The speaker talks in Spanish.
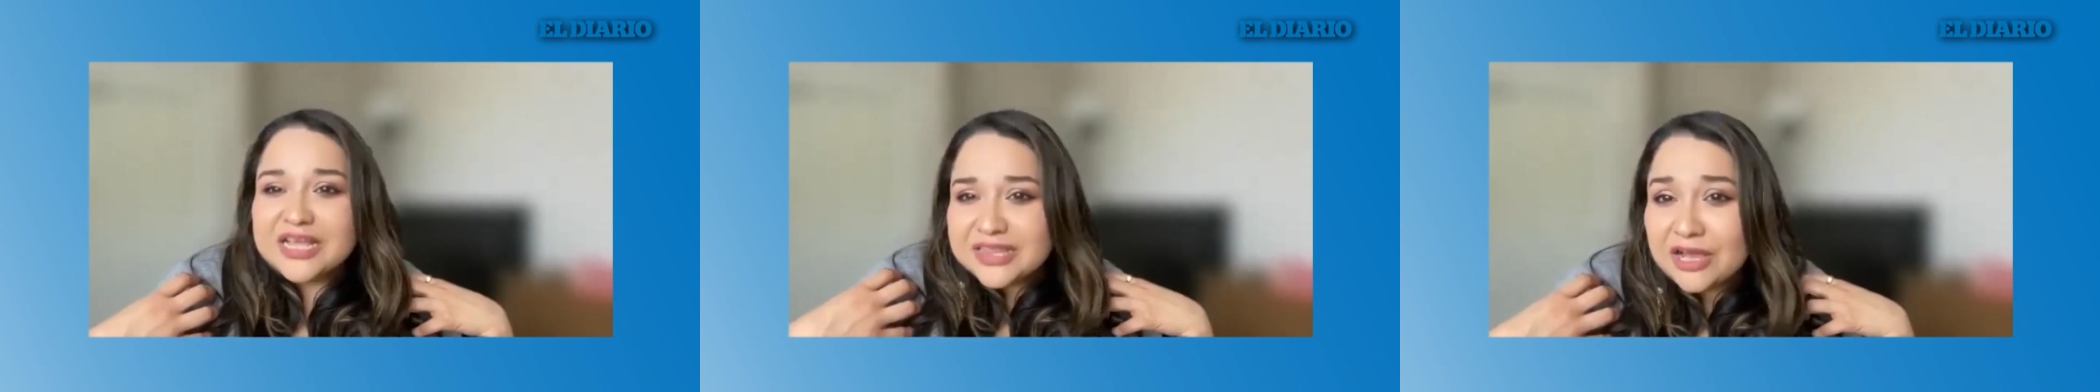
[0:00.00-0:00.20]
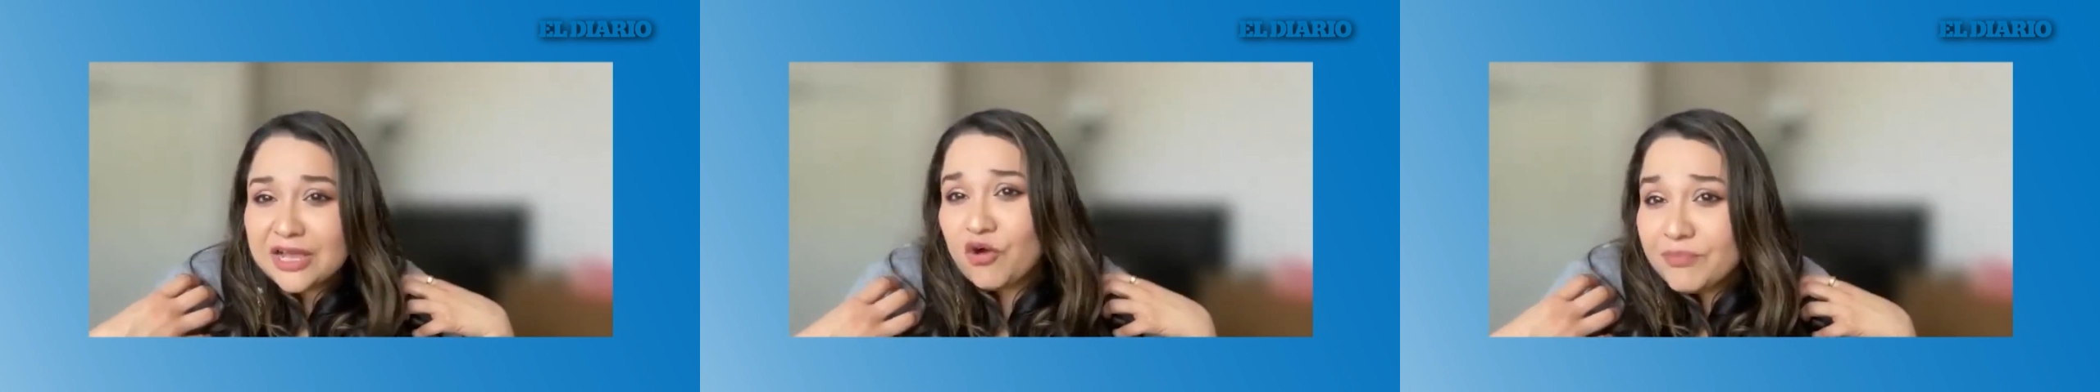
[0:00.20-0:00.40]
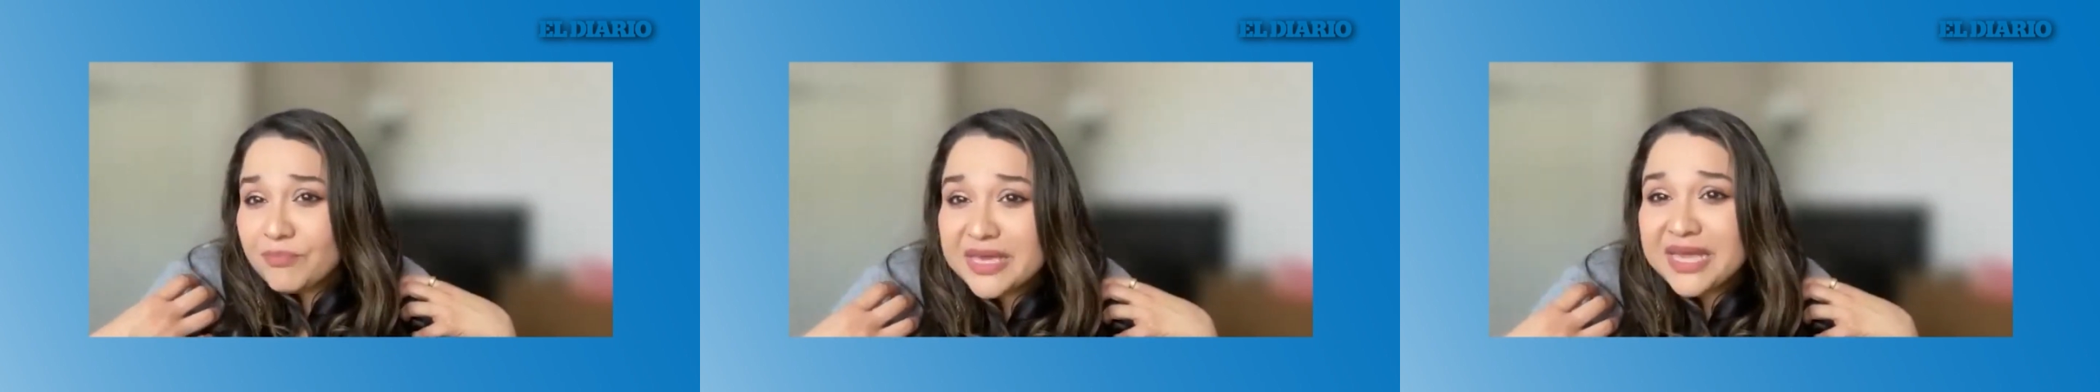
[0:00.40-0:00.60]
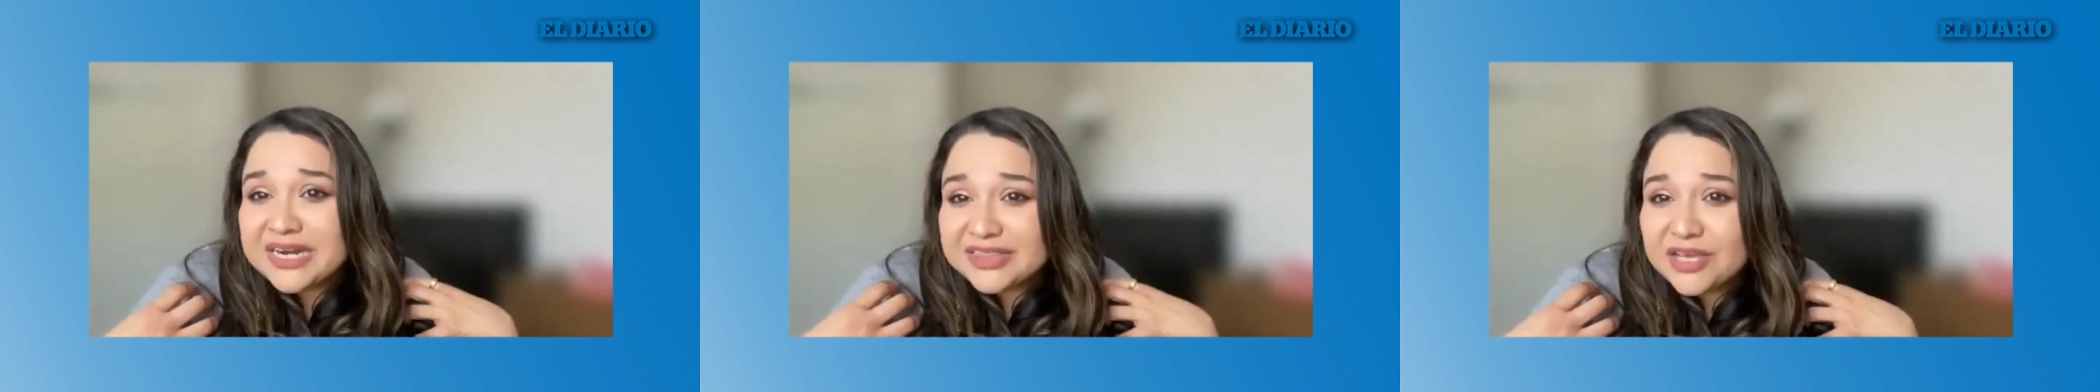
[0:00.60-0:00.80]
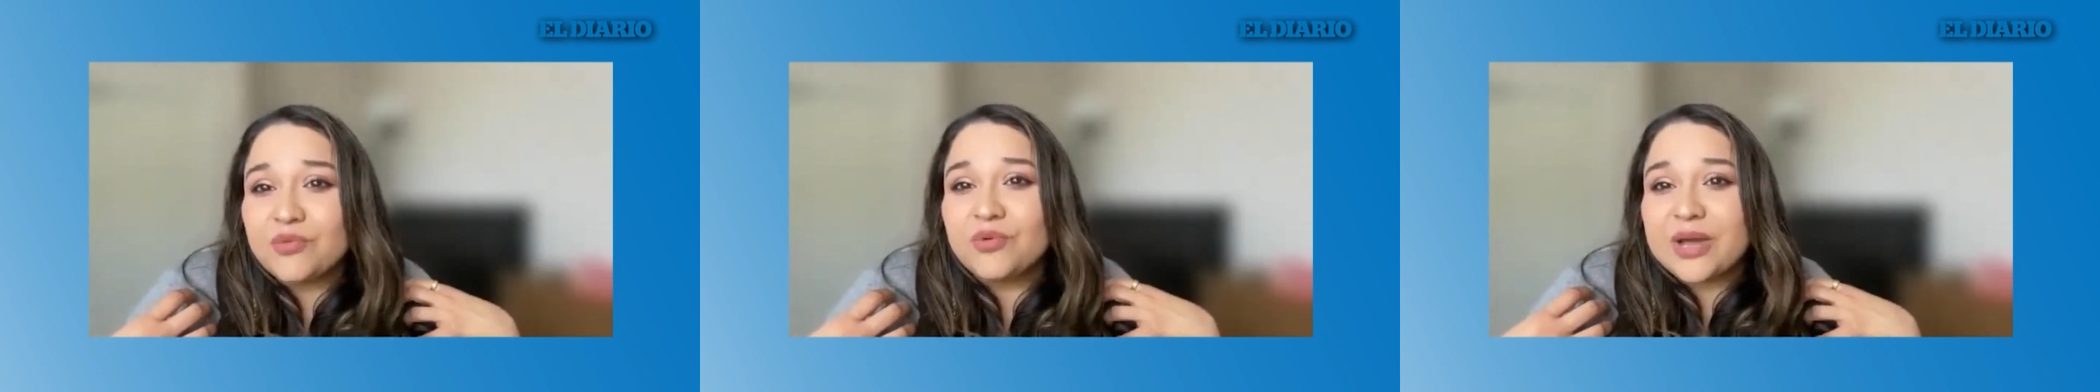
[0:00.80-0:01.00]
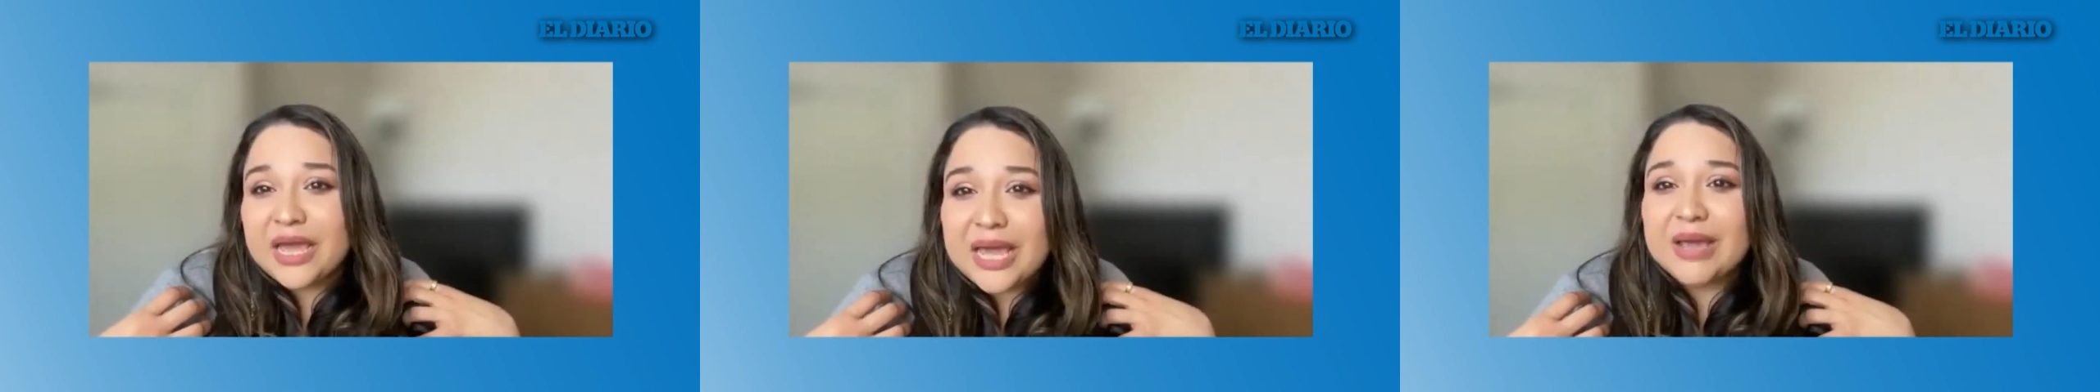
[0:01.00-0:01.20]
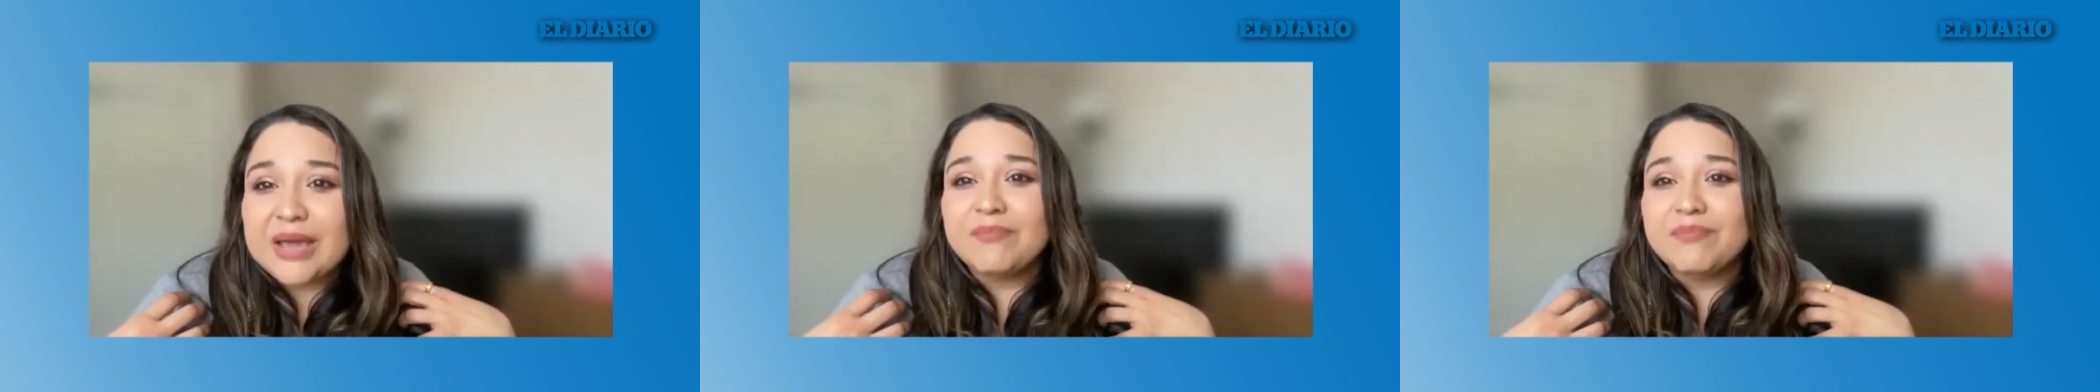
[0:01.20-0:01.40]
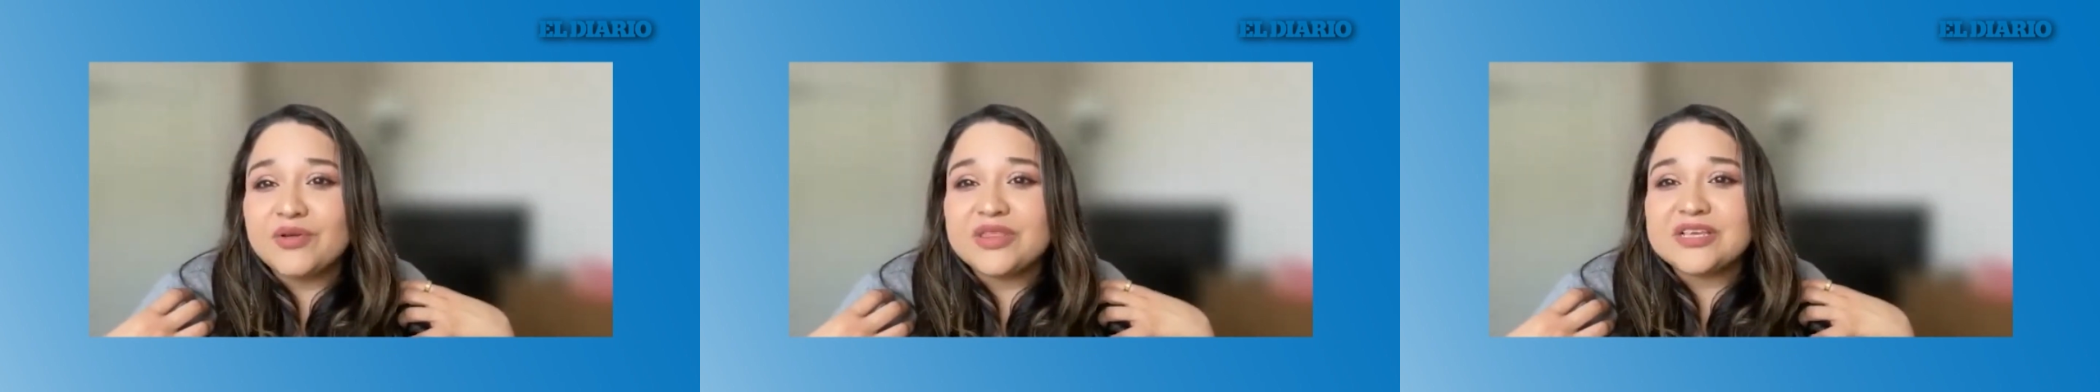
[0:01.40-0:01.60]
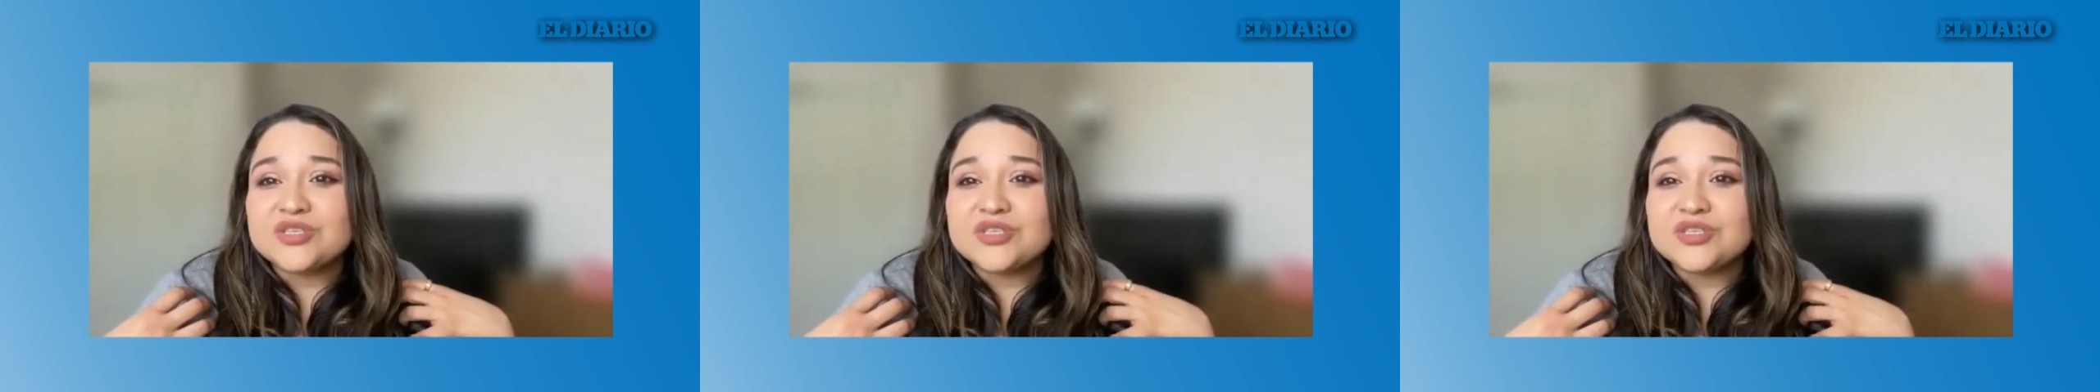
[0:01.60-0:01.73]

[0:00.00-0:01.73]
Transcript: te convierte en un ejemplo de